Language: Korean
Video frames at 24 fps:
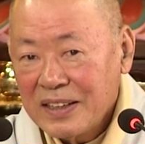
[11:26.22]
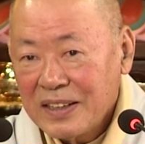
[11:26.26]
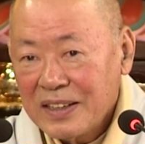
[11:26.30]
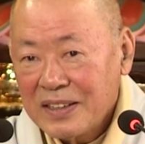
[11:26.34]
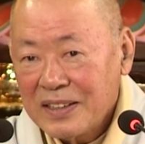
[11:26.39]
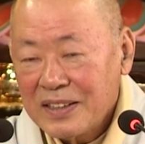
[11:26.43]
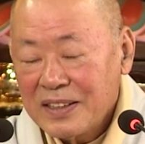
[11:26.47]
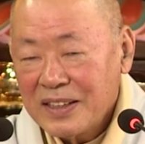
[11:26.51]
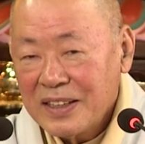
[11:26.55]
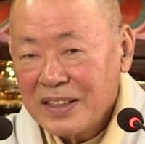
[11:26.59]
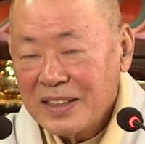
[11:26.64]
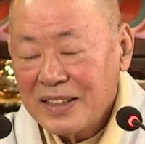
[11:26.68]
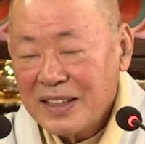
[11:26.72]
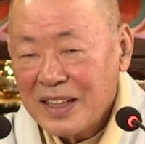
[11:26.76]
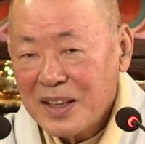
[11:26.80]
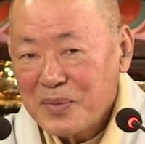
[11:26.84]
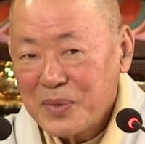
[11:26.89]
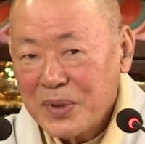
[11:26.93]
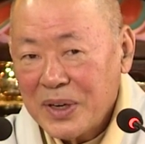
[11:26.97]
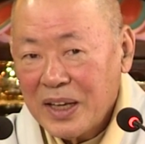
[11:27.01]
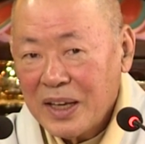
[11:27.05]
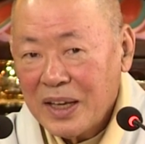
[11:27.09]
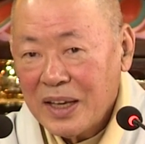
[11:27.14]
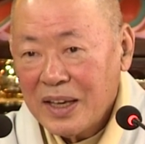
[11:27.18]
그러기
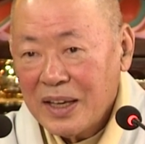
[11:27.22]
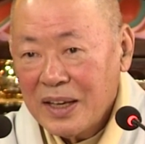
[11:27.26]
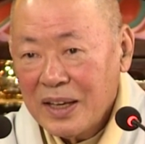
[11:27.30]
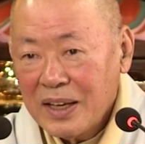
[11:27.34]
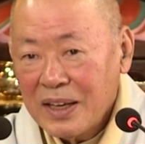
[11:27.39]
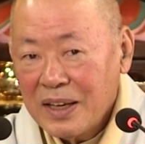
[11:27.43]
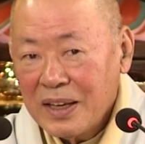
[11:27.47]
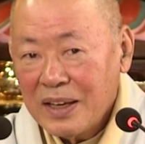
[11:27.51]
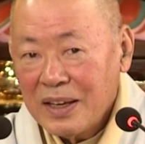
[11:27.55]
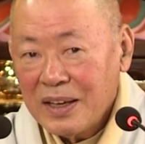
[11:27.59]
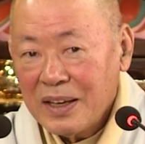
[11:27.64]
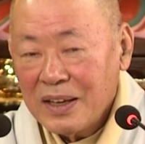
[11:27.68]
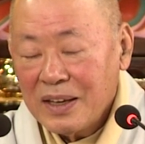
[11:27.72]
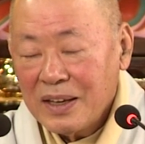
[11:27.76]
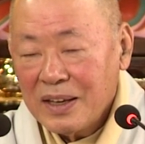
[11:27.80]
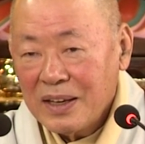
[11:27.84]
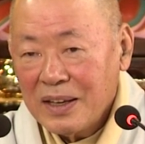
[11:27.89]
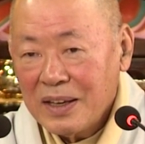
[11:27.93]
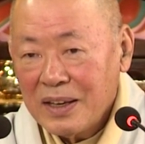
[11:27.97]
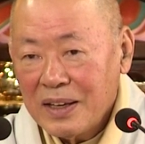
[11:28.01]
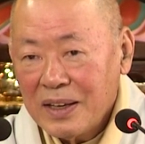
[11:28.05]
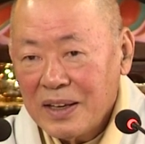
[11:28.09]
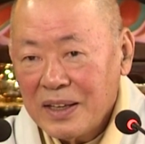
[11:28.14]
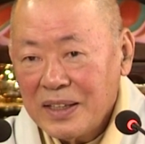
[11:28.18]
때문에
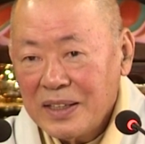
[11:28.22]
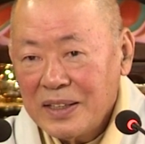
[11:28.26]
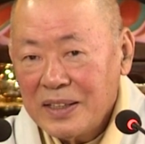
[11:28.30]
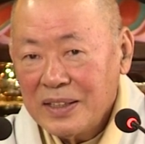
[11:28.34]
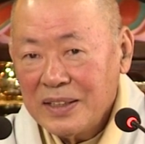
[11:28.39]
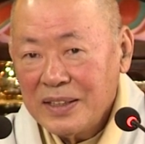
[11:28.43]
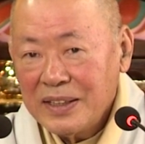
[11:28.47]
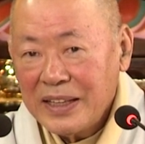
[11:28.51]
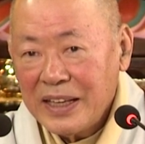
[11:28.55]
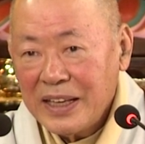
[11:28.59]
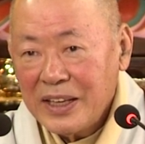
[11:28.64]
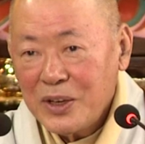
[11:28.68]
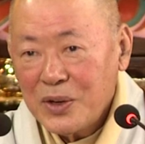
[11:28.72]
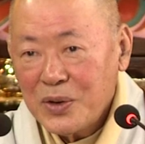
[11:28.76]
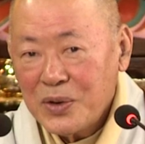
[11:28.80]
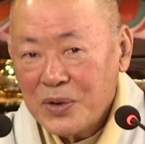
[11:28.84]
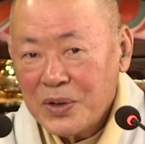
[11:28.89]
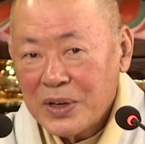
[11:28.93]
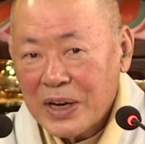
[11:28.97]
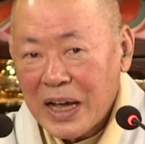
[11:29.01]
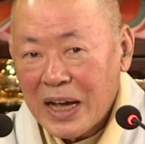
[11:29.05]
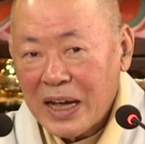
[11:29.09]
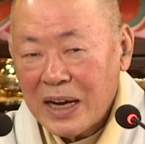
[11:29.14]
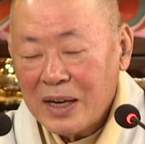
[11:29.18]
에, 이런
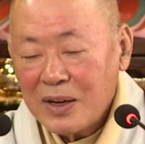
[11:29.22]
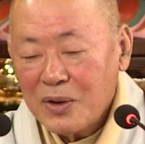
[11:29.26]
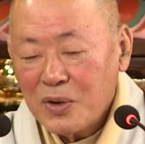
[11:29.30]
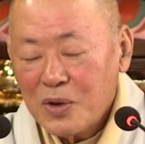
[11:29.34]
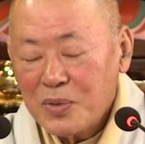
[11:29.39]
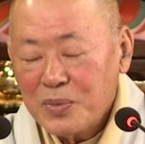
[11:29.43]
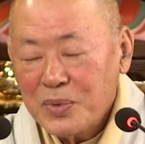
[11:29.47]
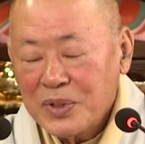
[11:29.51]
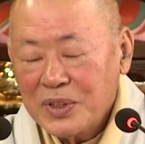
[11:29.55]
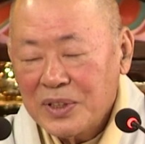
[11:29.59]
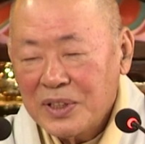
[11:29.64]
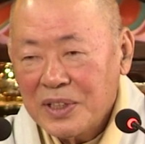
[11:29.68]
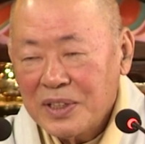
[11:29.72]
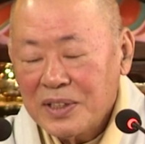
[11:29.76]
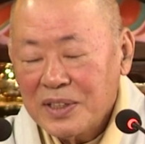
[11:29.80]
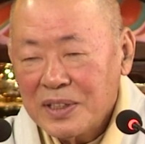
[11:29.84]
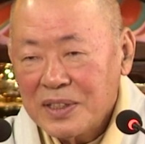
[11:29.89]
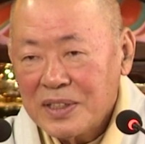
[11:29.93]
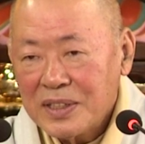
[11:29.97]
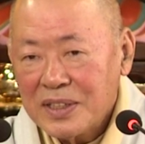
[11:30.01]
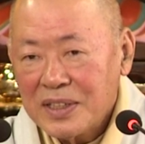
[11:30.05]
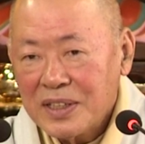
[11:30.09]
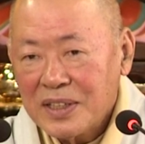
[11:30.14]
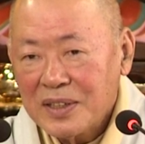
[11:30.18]
내용을
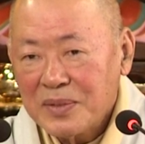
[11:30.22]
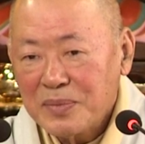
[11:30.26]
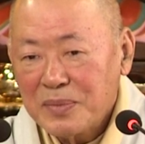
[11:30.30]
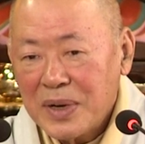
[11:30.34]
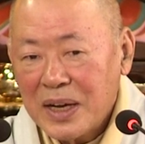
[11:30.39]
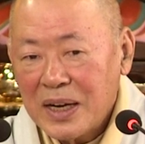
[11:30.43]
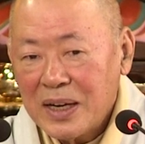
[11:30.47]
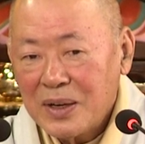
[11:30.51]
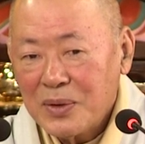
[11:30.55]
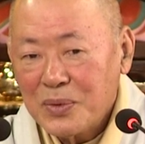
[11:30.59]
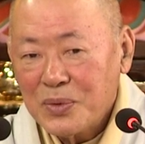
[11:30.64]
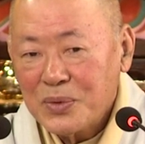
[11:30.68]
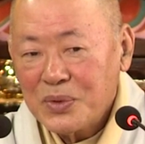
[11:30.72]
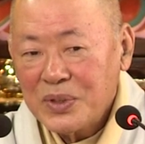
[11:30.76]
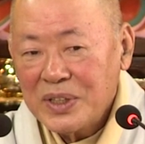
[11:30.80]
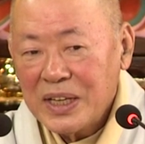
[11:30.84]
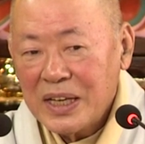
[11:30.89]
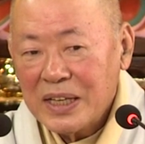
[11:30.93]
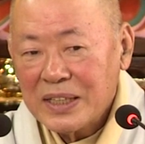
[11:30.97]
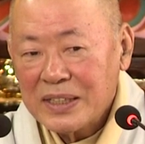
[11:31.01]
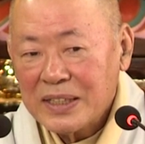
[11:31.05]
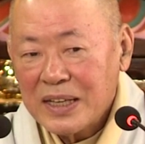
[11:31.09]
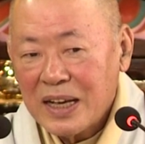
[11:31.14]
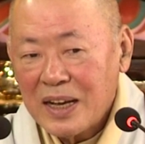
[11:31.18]
알고부터는 정말
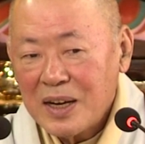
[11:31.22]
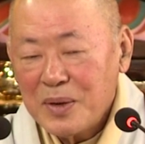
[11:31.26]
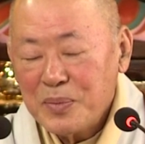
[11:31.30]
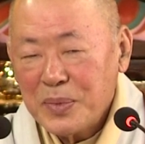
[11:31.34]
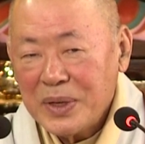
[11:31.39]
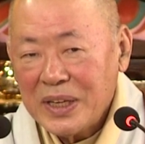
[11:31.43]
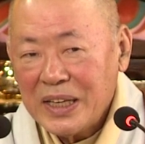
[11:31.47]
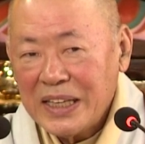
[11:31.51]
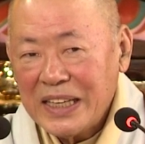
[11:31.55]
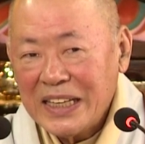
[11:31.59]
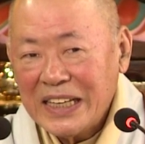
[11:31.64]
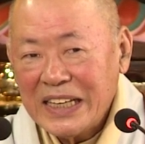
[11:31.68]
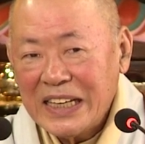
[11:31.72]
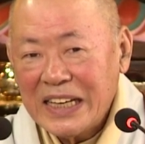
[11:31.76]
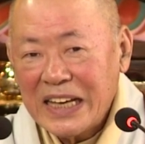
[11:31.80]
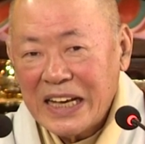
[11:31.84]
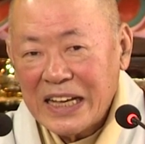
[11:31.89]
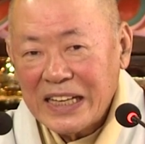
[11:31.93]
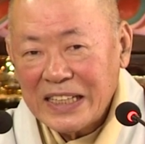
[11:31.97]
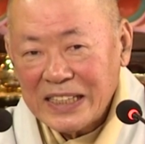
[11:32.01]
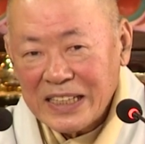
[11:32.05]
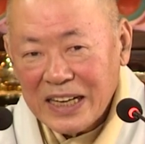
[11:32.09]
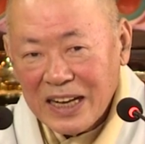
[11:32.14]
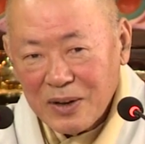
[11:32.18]
우리의 삶이
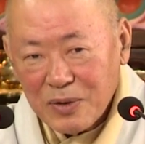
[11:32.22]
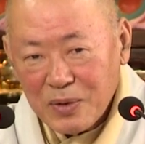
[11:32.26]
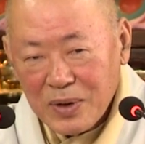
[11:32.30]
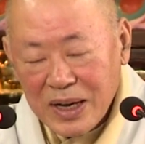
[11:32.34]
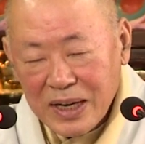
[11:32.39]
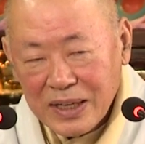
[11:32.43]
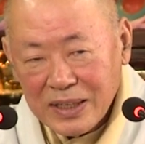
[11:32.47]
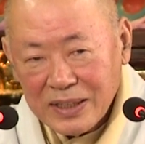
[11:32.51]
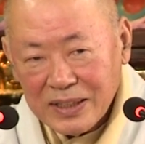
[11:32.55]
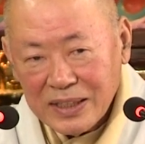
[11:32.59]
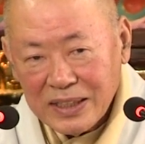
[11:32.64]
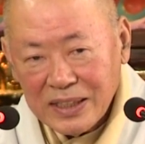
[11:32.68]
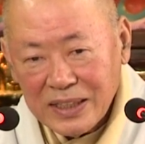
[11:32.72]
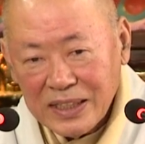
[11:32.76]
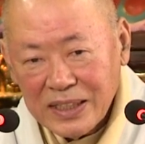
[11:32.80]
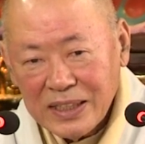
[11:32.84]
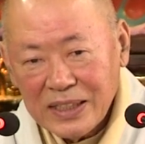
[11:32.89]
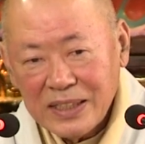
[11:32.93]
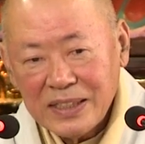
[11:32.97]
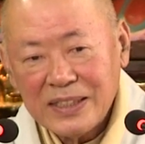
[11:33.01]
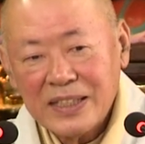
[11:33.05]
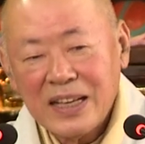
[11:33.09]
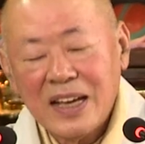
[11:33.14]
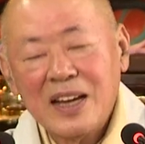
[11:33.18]
인간이라고 하는
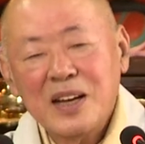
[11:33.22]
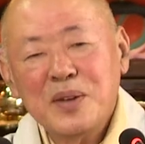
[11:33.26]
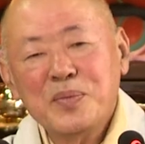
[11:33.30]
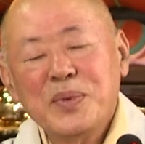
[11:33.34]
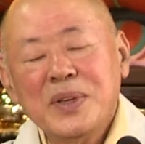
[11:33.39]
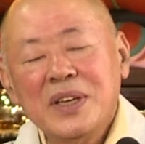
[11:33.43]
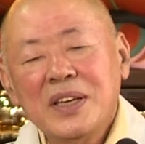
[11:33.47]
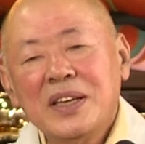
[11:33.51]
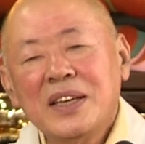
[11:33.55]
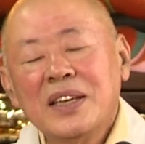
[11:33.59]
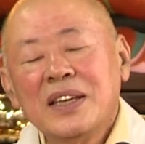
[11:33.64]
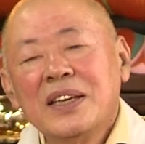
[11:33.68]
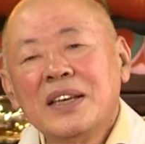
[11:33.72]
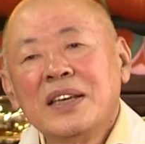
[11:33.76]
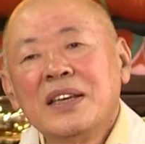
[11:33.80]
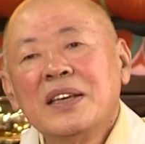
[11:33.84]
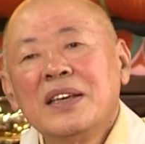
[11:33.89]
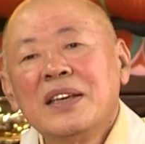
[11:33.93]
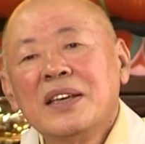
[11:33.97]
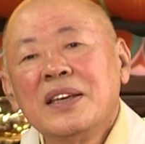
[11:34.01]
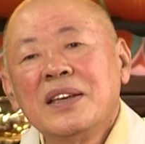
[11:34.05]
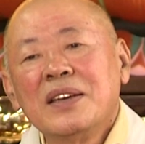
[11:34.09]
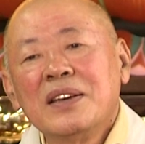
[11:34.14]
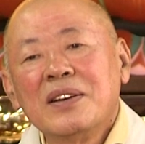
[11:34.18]
이 삶이
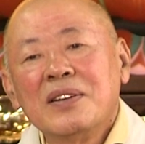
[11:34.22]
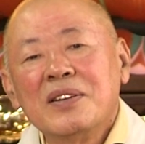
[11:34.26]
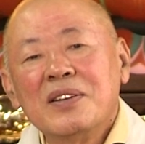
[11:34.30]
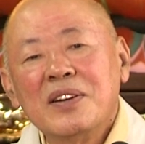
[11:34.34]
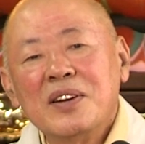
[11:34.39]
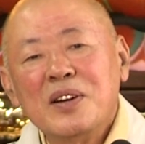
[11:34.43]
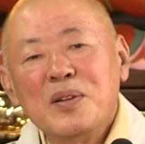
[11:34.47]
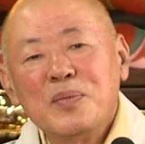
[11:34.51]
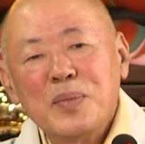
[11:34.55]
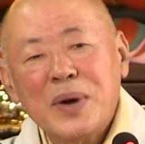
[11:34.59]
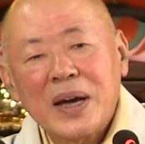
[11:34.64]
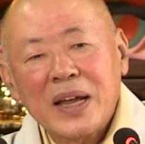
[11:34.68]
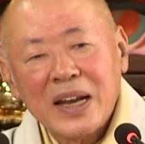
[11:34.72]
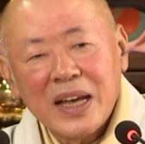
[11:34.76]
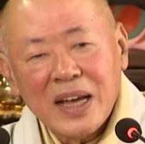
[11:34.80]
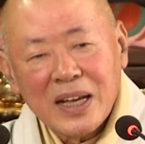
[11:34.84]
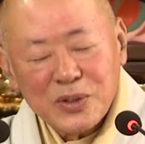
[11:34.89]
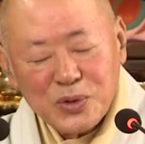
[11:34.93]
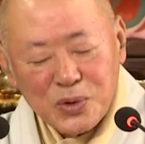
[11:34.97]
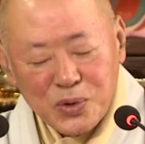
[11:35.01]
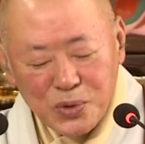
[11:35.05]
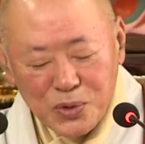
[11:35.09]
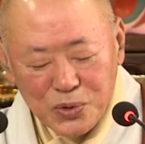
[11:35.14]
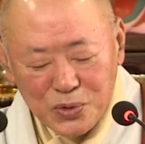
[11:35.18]
얼마나
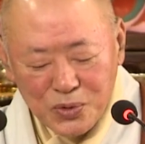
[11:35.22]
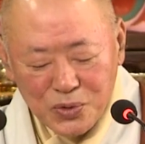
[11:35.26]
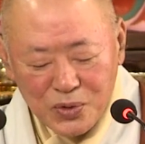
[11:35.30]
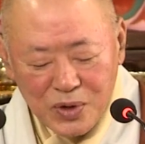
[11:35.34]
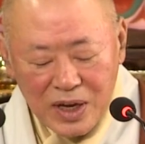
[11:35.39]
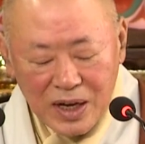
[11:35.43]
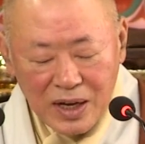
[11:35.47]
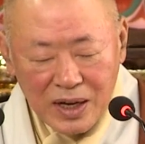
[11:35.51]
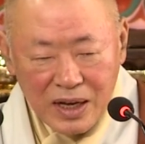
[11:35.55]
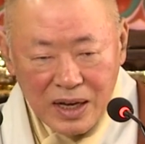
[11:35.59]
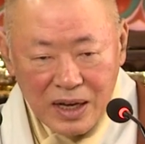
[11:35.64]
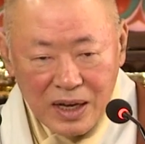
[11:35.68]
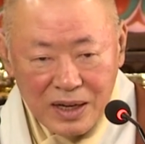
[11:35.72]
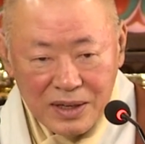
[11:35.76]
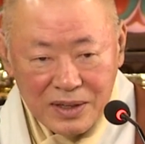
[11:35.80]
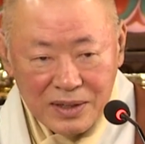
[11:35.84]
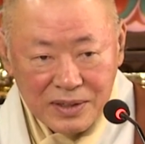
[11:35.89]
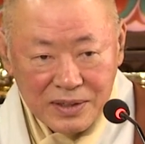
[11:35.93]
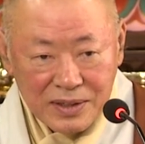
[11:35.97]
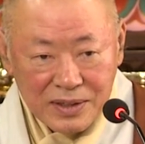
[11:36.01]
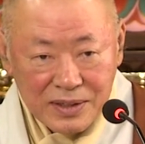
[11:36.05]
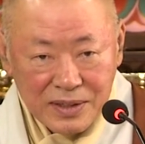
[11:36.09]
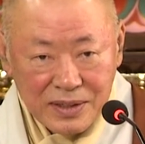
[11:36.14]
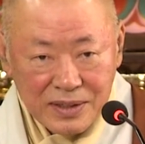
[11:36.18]
소중한가
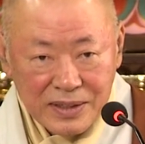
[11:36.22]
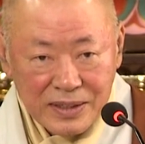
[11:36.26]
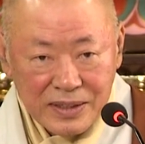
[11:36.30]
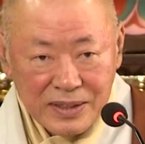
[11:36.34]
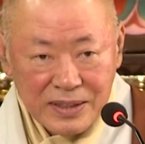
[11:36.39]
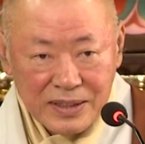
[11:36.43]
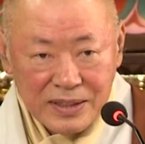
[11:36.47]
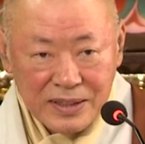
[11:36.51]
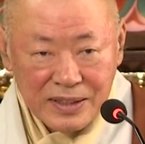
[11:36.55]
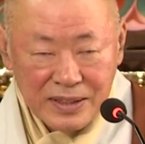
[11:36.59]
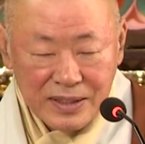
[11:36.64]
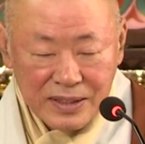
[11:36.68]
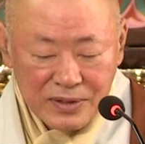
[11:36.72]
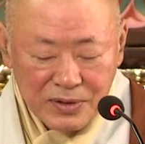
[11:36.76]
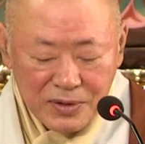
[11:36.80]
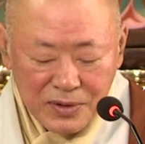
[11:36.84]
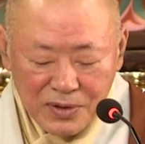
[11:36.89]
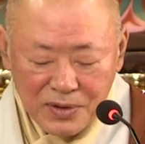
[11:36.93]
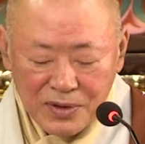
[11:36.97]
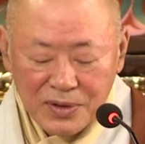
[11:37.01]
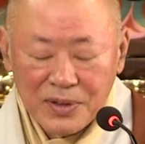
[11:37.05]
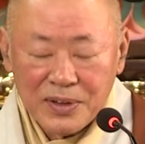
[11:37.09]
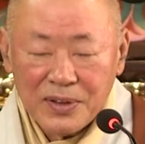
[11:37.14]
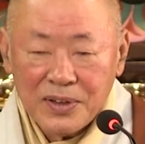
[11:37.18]
하는 것을
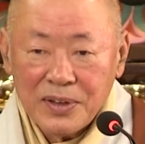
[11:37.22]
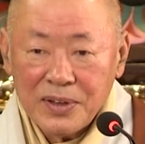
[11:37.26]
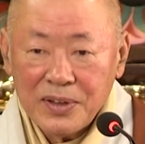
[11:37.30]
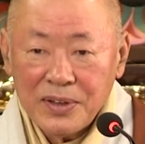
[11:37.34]
서로